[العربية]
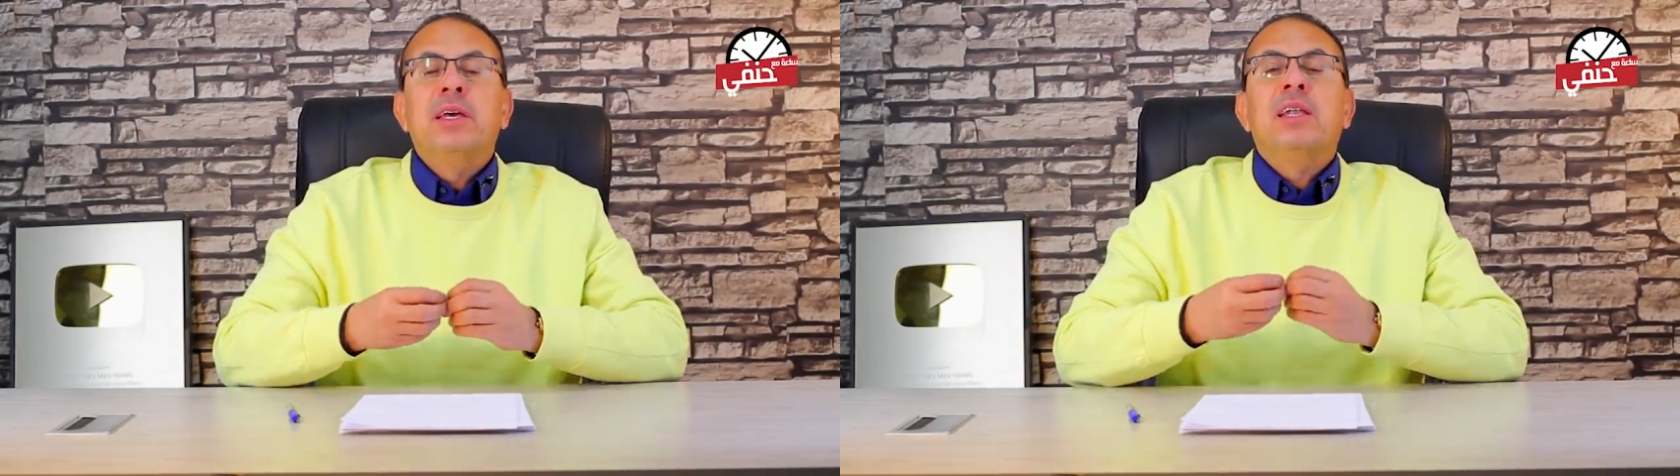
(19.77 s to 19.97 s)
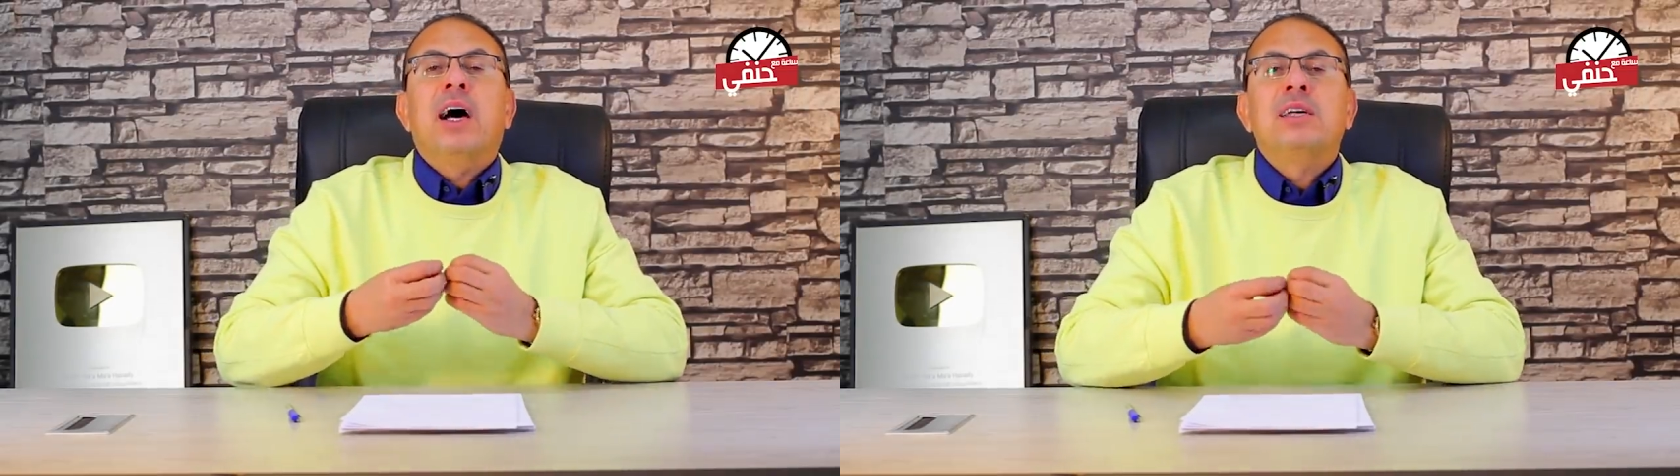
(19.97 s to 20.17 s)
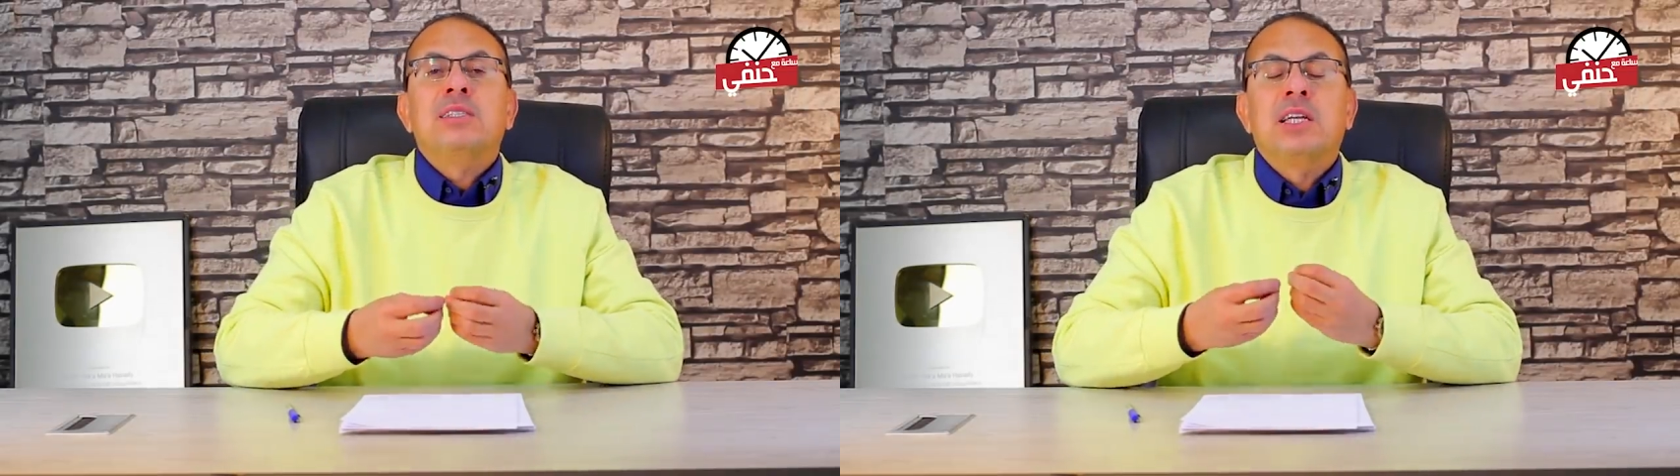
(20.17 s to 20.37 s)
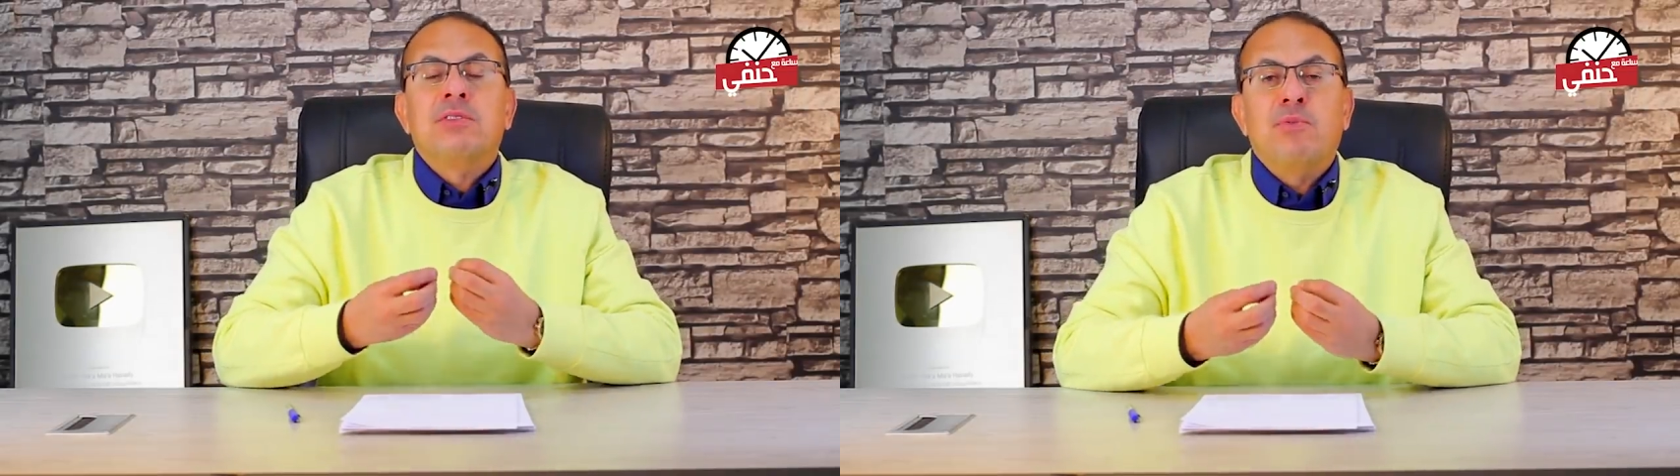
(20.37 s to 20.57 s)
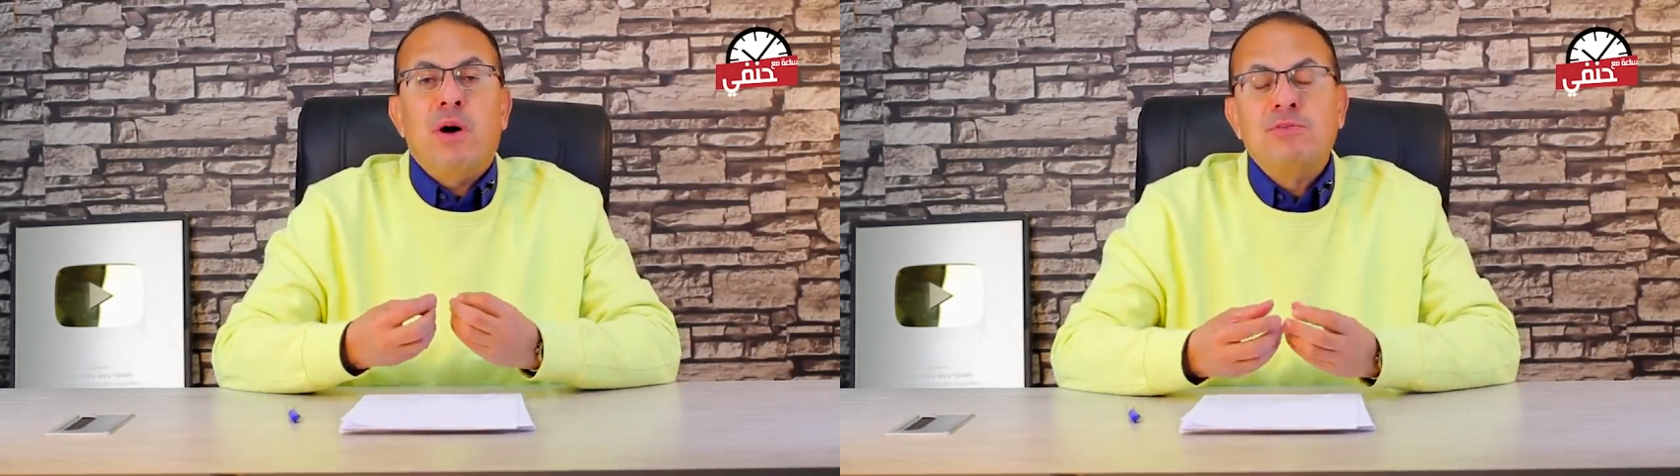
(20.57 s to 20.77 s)
اللي حصلت
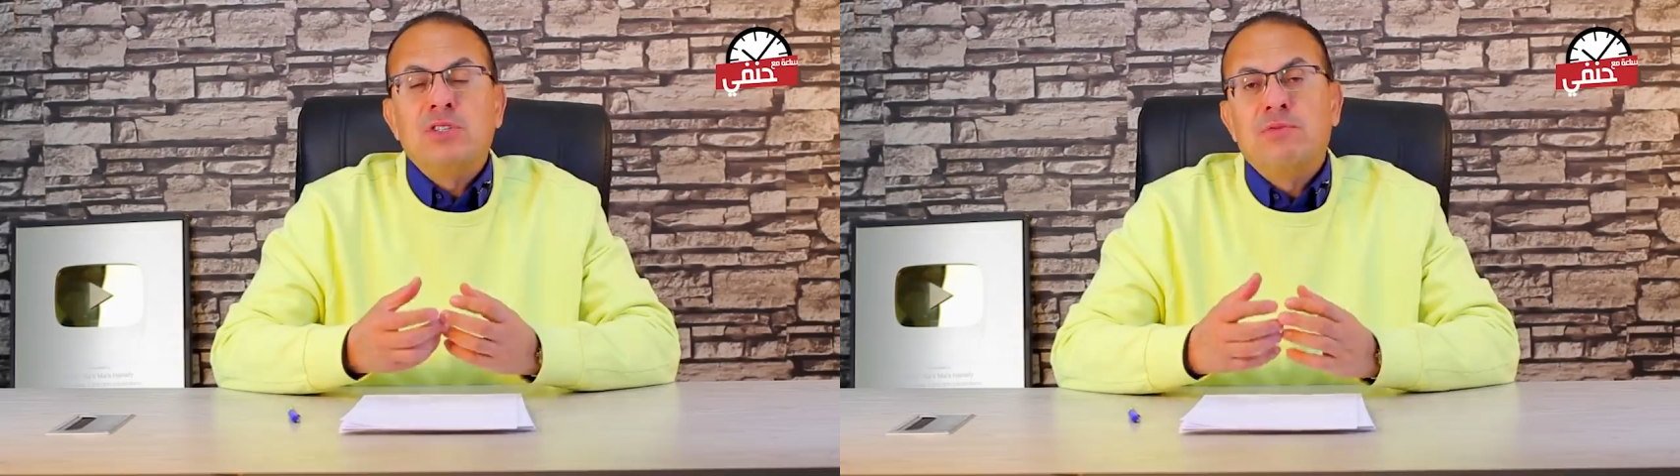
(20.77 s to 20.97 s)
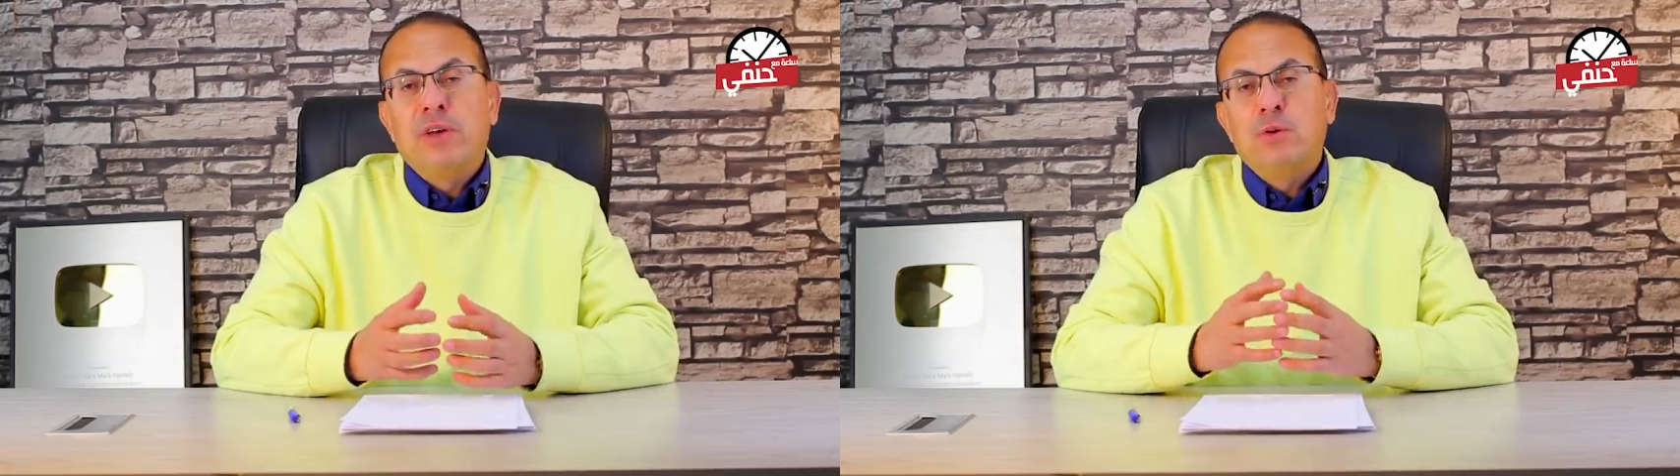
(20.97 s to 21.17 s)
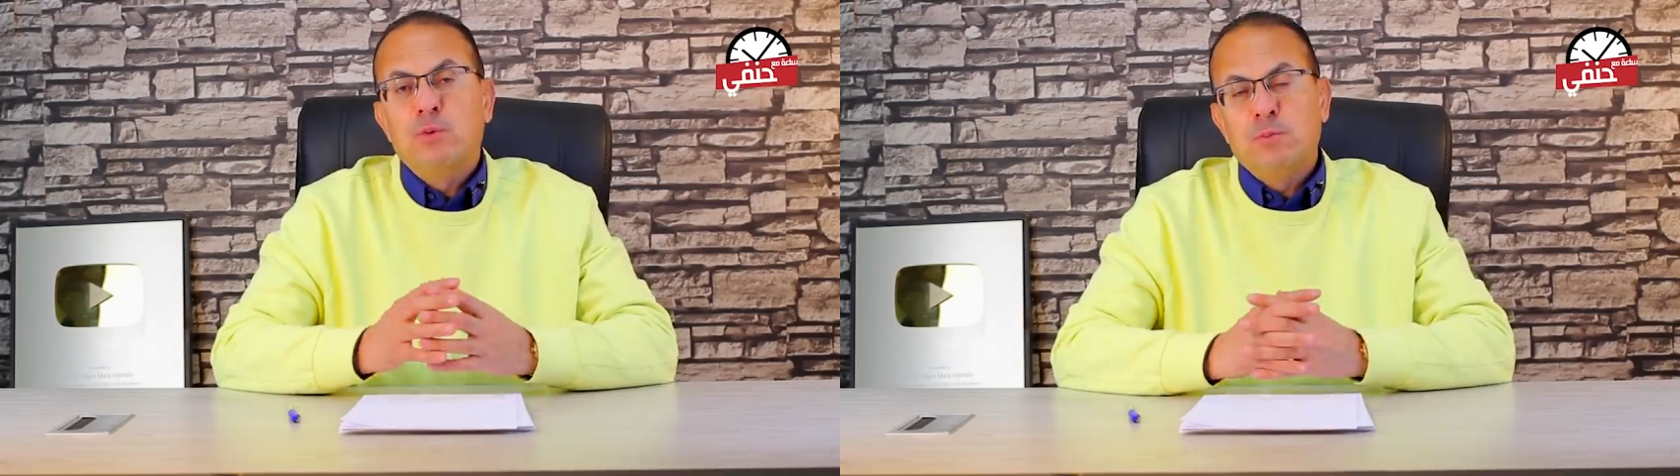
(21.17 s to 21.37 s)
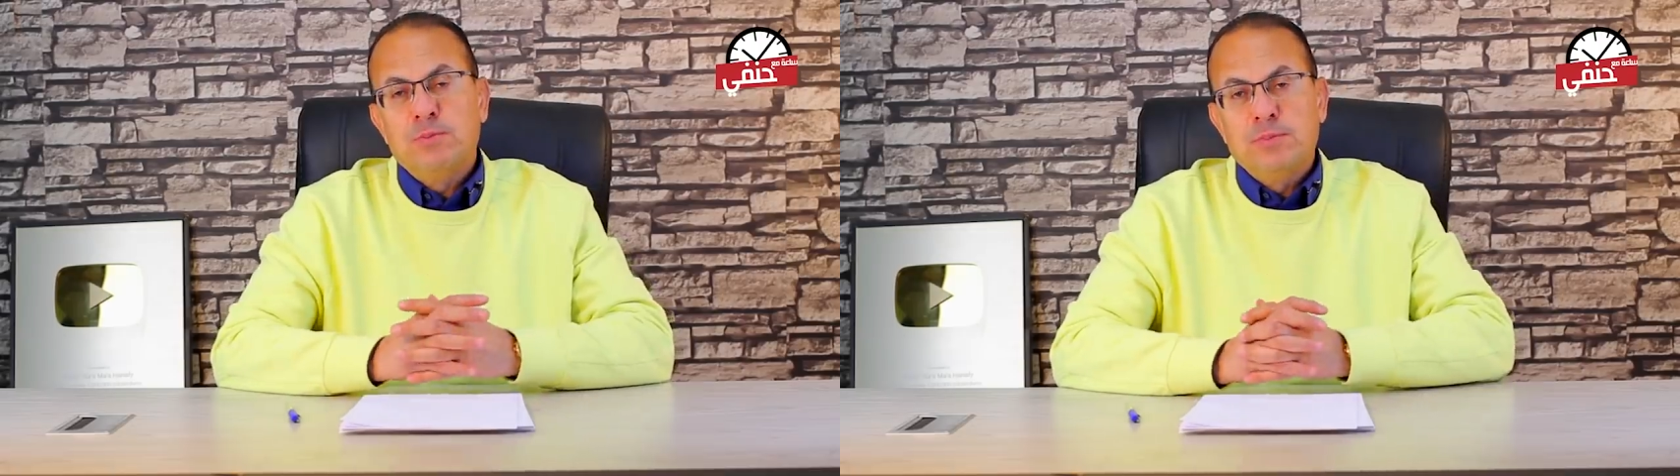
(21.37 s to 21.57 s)
في محافظة فيوم